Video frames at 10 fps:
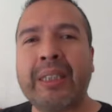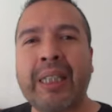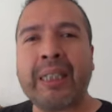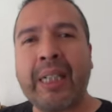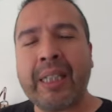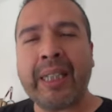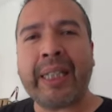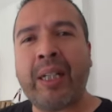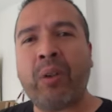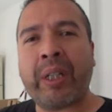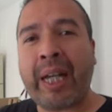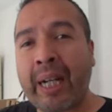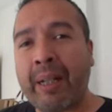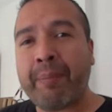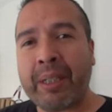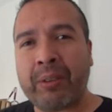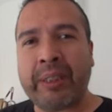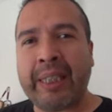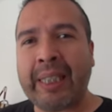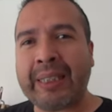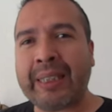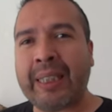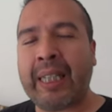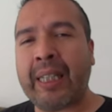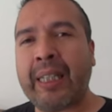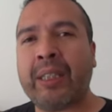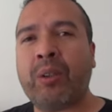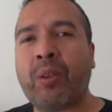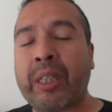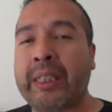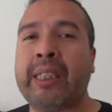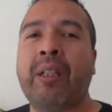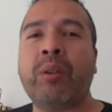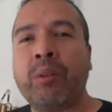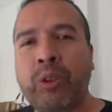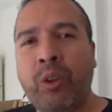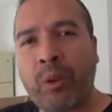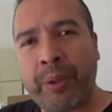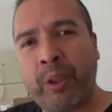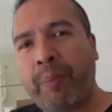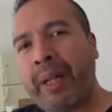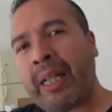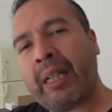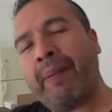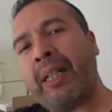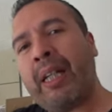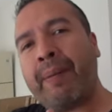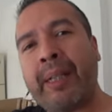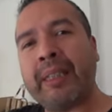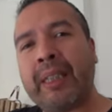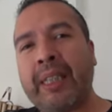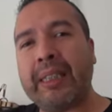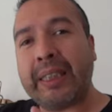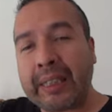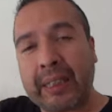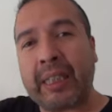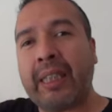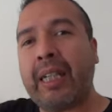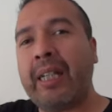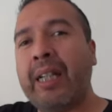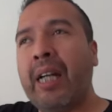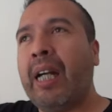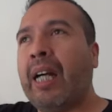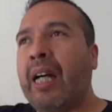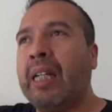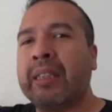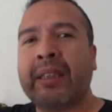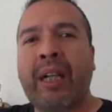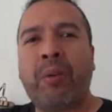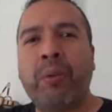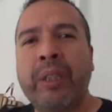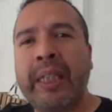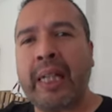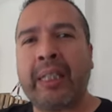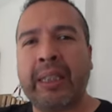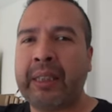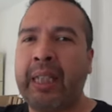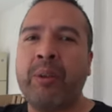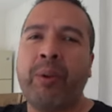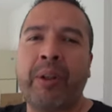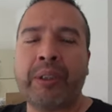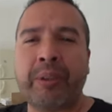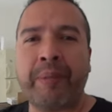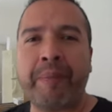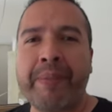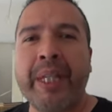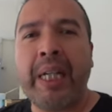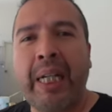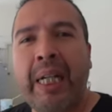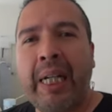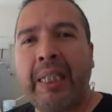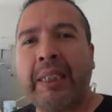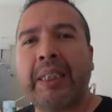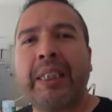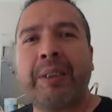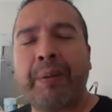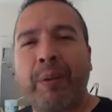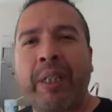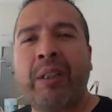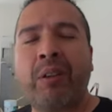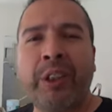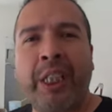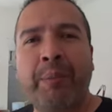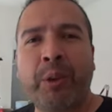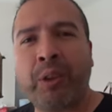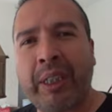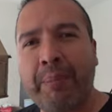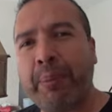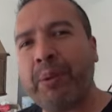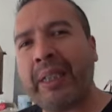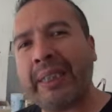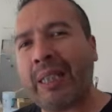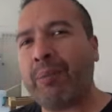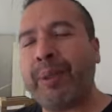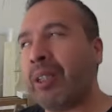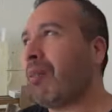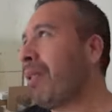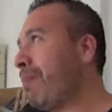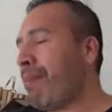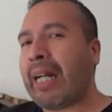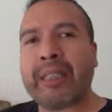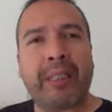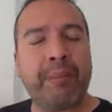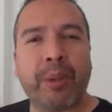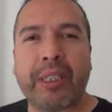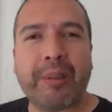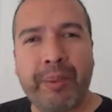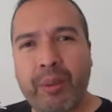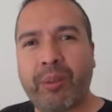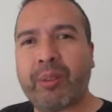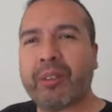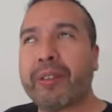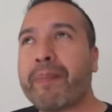Trataré de que lo que haga en varios días quede todo registrado en un solo video para que vean el avance desde este día hasta un día antes de la inauguración. Así es que espero que no nos lleve mucho tiempo, que sea un video de máximo 10 minutos